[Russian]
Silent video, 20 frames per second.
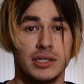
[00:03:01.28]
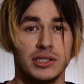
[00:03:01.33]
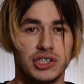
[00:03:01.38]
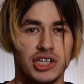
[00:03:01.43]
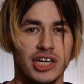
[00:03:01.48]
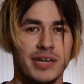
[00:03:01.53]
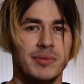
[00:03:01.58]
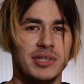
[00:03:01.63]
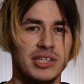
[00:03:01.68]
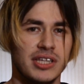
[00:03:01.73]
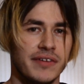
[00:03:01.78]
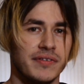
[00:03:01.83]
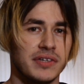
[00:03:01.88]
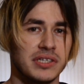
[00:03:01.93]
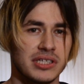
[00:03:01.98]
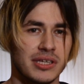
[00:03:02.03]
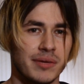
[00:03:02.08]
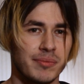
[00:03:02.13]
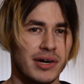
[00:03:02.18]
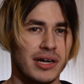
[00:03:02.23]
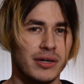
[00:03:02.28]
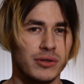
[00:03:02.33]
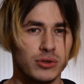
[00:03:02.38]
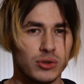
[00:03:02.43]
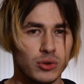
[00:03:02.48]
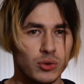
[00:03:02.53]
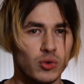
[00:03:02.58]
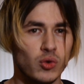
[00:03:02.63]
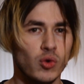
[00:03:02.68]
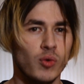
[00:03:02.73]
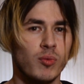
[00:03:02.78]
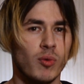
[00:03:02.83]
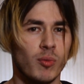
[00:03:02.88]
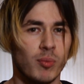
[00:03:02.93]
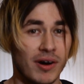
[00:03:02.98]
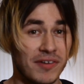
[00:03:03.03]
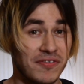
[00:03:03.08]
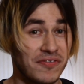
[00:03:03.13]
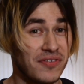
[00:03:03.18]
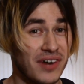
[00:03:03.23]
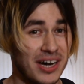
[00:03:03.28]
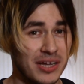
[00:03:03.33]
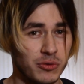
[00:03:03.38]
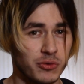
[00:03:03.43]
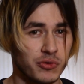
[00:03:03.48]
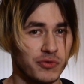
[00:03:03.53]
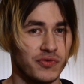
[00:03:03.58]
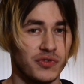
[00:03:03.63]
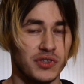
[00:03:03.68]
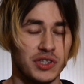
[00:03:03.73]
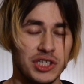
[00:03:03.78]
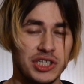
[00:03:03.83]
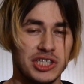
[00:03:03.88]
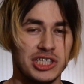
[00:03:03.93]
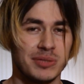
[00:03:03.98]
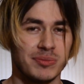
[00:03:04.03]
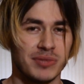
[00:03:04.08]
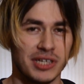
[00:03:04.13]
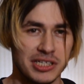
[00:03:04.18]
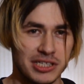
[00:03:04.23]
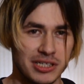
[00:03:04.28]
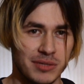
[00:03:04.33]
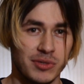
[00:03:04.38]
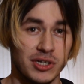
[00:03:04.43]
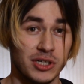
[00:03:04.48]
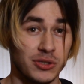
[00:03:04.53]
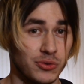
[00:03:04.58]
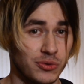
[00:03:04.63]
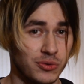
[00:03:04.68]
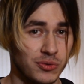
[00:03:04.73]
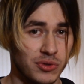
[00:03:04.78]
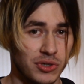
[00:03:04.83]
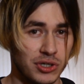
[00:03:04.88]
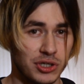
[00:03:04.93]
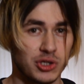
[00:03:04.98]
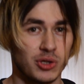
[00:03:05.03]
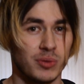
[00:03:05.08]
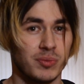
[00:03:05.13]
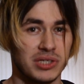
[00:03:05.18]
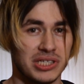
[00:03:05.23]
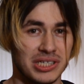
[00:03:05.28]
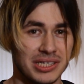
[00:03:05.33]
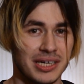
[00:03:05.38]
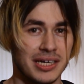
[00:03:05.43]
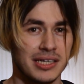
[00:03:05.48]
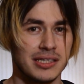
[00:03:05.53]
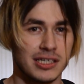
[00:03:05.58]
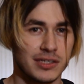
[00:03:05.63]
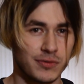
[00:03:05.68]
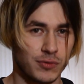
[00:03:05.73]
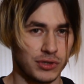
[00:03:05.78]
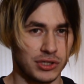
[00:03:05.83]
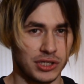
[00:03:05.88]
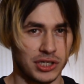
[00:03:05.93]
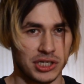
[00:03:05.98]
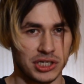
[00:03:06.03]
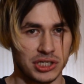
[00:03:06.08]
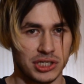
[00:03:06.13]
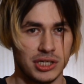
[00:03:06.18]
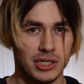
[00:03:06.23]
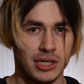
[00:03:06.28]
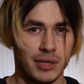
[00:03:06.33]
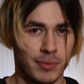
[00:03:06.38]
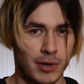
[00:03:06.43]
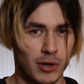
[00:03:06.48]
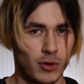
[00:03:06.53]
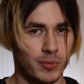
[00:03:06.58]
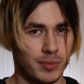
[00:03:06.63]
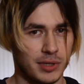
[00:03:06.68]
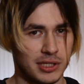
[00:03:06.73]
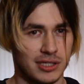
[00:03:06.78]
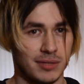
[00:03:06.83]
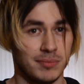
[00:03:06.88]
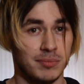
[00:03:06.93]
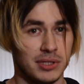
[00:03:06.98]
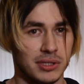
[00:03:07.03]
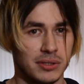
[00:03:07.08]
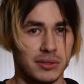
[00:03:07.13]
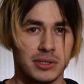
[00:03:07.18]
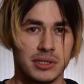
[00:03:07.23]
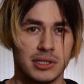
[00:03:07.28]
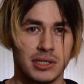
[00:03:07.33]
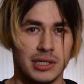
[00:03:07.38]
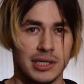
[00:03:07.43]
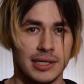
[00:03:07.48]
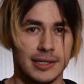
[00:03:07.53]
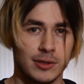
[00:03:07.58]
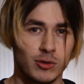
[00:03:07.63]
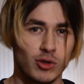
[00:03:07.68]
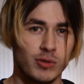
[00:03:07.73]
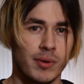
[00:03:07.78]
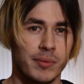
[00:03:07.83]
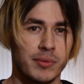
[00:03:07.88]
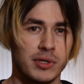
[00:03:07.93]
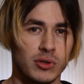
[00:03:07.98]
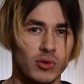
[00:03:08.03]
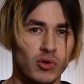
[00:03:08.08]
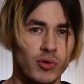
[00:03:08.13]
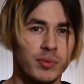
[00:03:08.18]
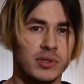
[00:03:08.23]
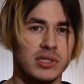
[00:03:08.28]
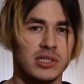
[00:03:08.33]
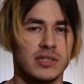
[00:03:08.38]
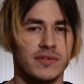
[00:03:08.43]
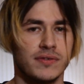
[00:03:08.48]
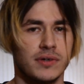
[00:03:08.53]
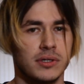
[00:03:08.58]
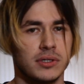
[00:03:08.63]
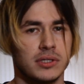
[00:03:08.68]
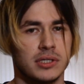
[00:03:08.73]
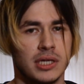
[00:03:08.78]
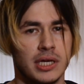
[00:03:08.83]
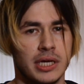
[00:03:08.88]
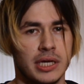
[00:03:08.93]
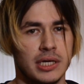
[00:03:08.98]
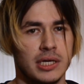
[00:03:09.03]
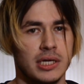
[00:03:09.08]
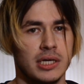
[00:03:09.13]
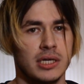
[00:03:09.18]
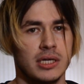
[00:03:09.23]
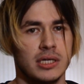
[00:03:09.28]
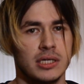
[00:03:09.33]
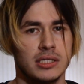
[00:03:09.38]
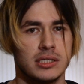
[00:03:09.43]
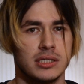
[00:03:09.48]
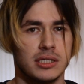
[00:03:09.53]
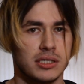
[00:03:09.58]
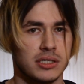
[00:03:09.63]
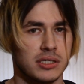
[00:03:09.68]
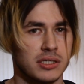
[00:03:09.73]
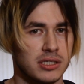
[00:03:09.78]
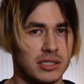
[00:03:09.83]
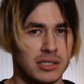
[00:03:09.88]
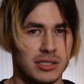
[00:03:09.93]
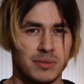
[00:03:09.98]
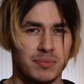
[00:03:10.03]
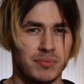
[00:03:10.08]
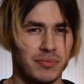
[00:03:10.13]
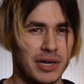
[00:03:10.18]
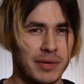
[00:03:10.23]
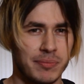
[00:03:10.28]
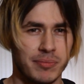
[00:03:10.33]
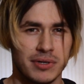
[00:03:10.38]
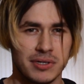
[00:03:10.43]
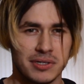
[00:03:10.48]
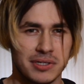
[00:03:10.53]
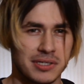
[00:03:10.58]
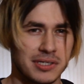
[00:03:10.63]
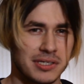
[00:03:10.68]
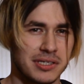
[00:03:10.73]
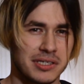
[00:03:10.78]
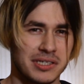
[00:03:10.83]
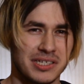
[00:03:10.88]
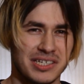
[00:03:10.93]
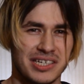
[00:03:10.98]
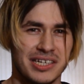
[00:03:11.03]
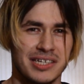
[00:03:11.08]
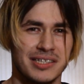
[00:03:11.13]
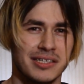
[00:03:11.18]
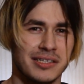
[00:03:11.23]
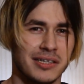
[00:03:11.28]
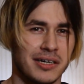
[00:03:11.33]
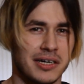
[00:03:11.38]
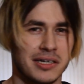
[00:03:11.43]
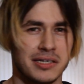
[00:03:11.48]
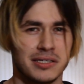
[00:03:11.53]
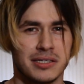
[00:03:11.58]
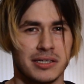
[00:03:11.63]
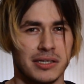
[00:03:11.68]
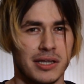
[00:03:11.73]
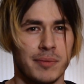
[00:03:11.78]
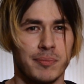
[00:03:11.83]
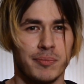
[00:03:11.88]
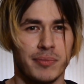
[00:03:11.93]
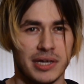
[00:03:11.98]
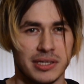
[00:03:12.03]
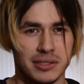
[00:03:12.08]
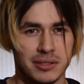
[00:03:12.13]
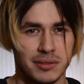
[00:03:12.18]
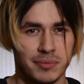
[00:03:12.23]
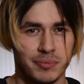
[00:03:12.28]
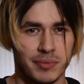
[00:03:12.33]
Джейми Дэвис собрал эту группу по фану в 2017 году, чтобы сыграть на свой день рождения пару песен Битлз. И на тот момент группа называлась Sgt. Pepper's Jaded Hearts Club Band.